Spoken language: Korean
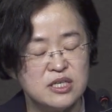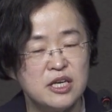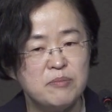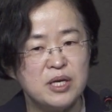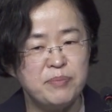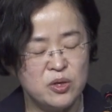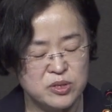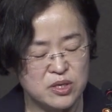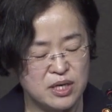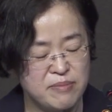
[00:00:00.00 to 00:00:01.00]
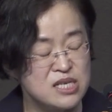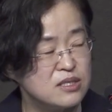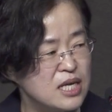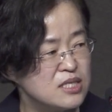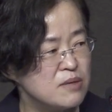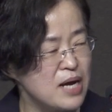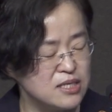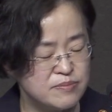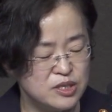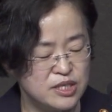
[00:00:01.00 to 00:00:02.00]
의미 필요성에 대해서
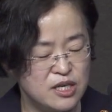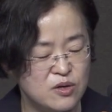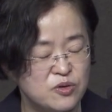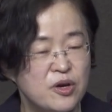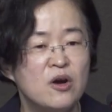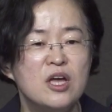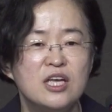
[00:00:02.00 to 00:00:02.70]
말씀을 드릴 거고요.